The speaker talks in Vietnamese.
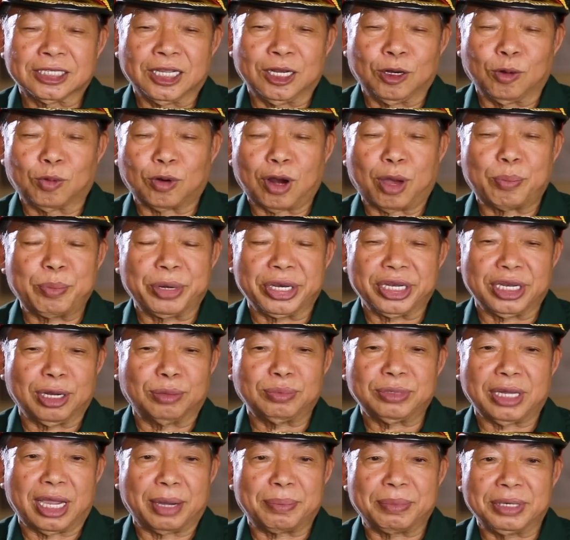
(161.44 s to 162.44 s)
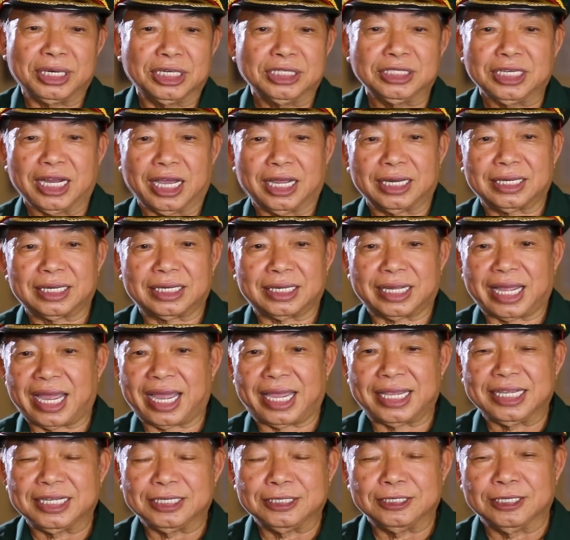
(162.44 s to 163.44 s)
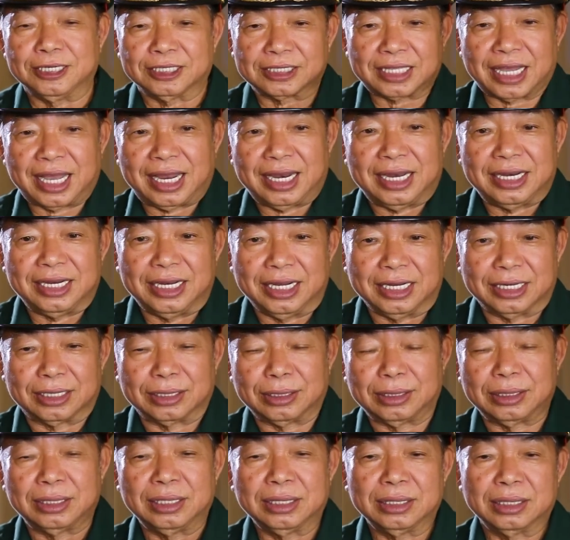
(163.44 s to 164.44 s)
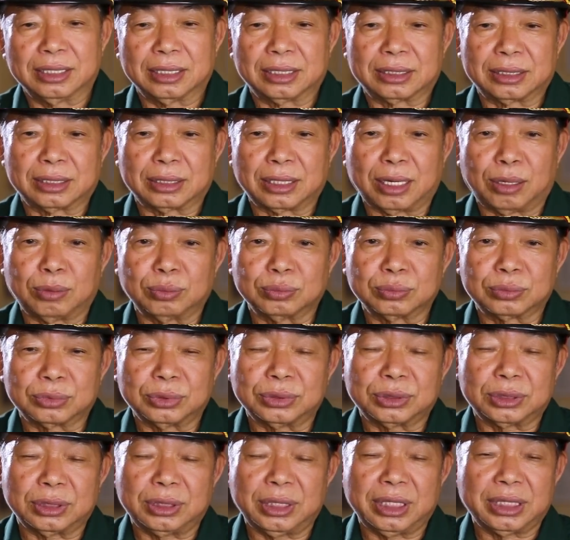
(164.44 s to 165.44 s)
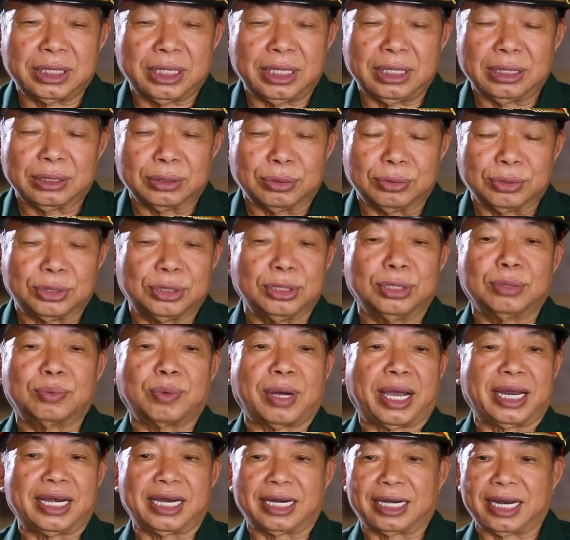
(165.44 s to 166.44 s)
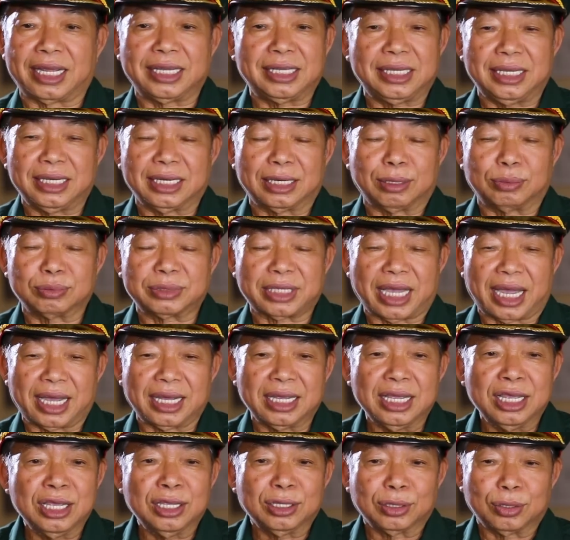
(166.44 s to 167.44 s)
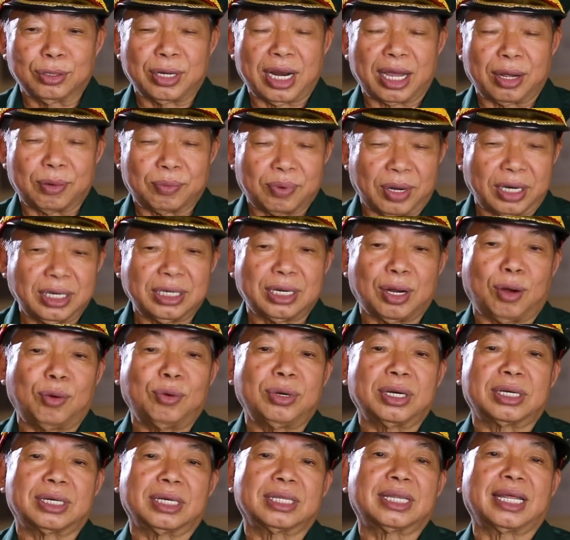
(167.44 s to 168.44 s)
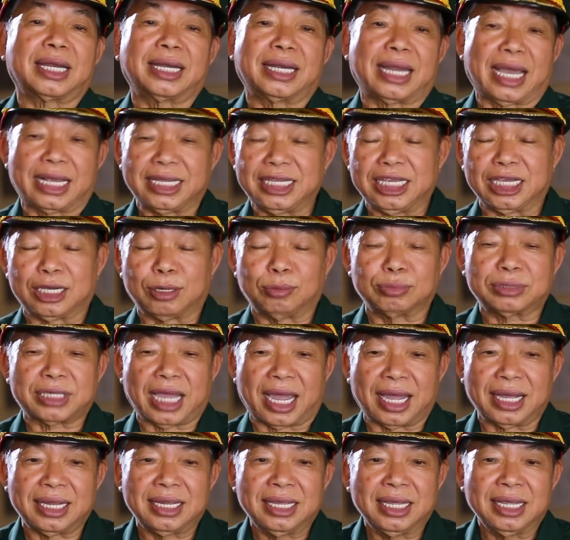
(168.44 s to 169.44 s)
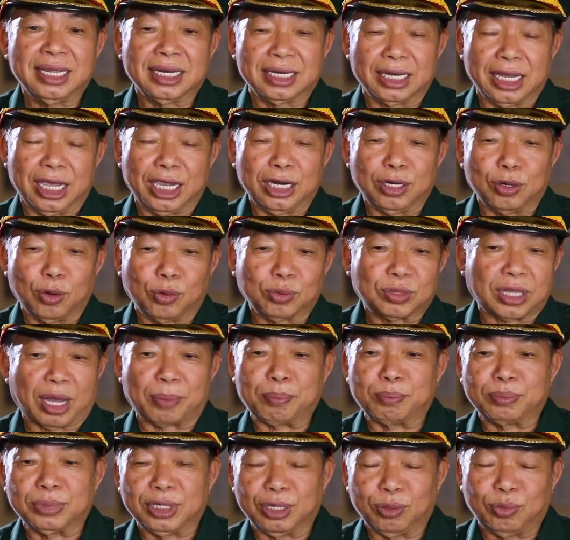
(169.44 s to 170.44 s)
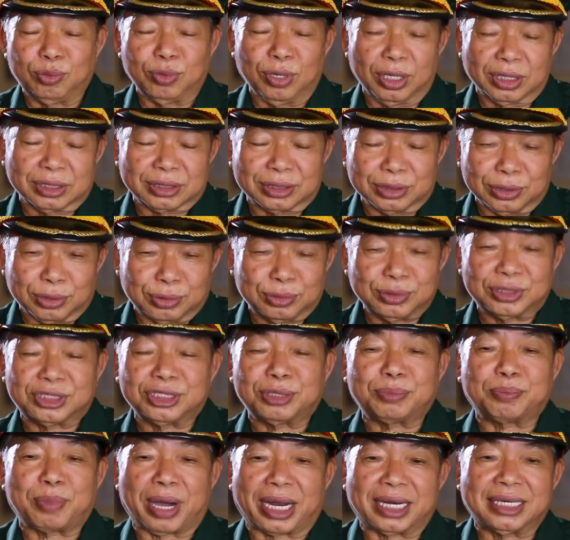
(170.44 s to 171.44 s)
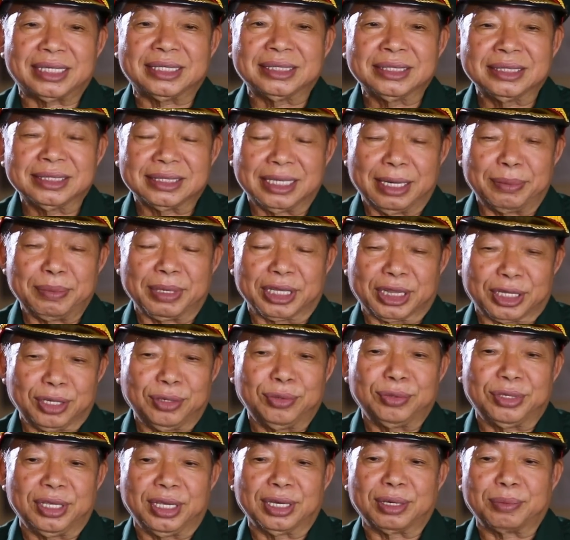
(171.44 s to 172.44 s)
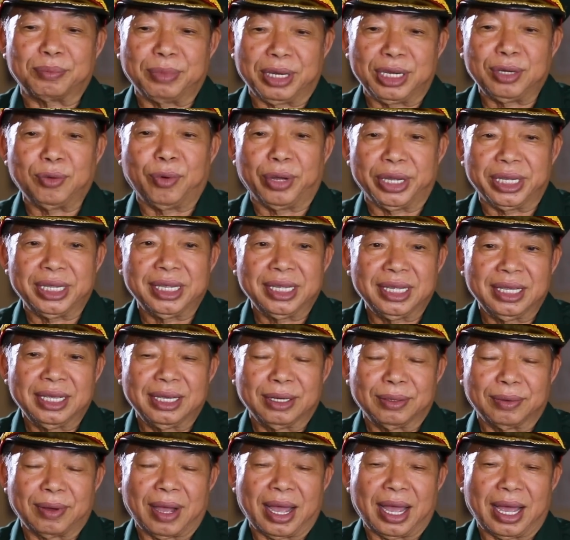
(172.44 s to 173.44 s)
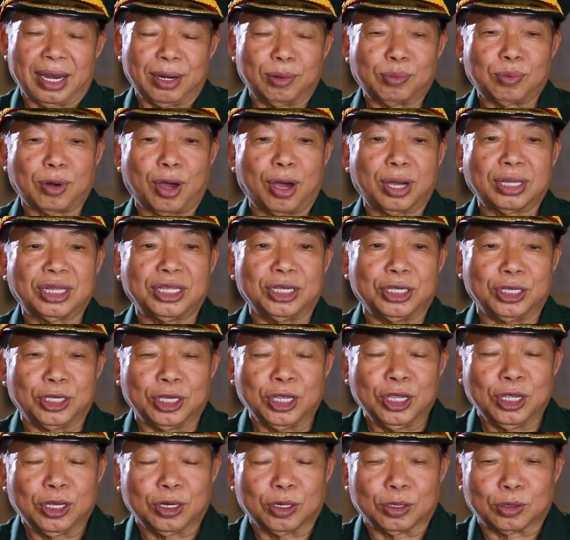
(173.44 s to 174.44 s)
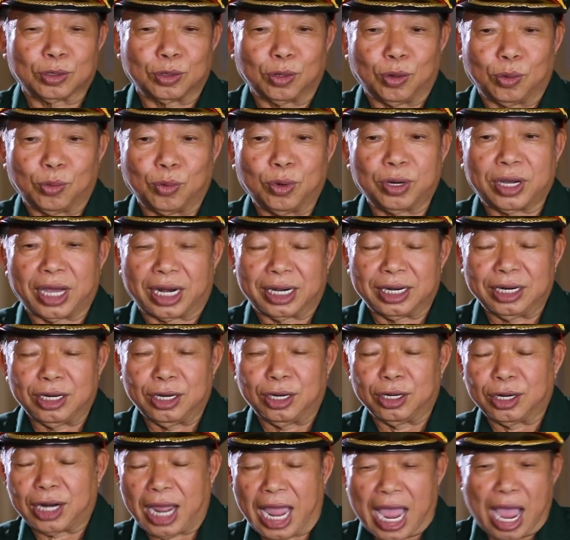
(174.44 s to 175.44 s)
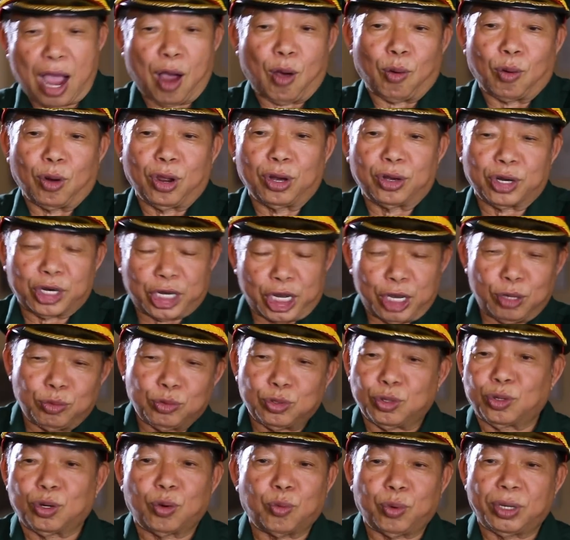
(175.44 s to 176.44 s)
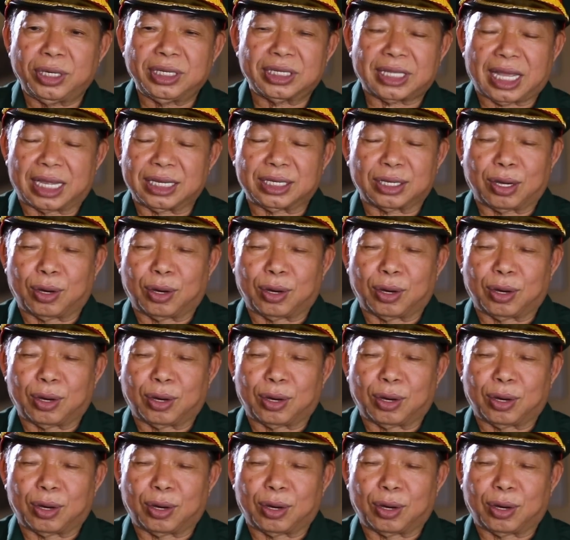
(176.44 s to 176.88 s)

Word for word: thì lúc đó mình giống nhà mình đứng dậy ngay giơ tay lên liền nói không tôi xin ý kiến tôi chưa phải là đảng viên cộng sản tôi đang phấn đấu để trở thành đảng viên cộng sản để đủ tầm đủ lực đủ sức mạnh để mà tiêu diệt mỹ ngụy và lúc đó thì toàn quân cảnh nó lên nó ào lên nó kéo xuống nó quýnh tại